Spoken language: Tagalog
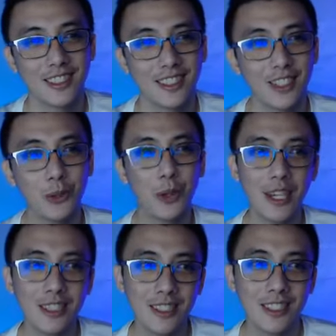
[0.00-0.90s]

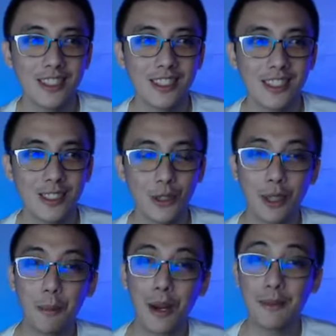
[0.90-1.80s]
Anyway, so
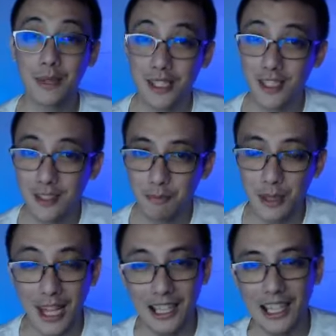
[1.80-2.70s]
the premise,
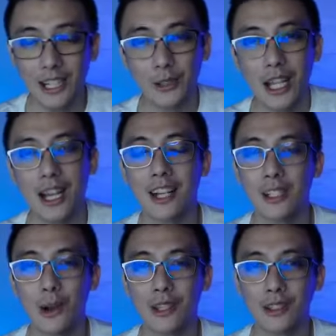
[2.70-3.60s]
pinaikli ko na lang.
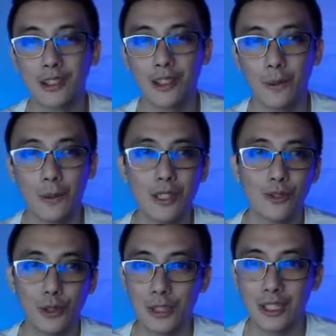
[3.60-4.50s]
You can always
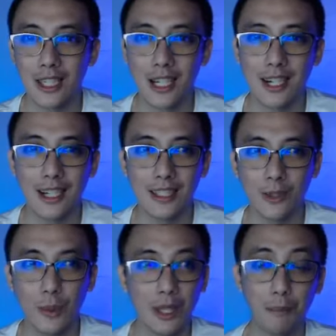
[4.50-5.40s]
view this at
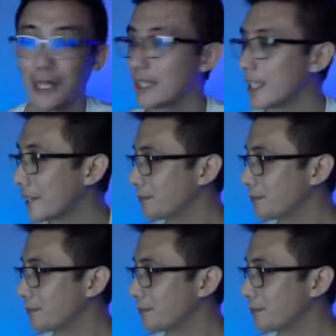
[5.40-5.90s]
Wikipedia.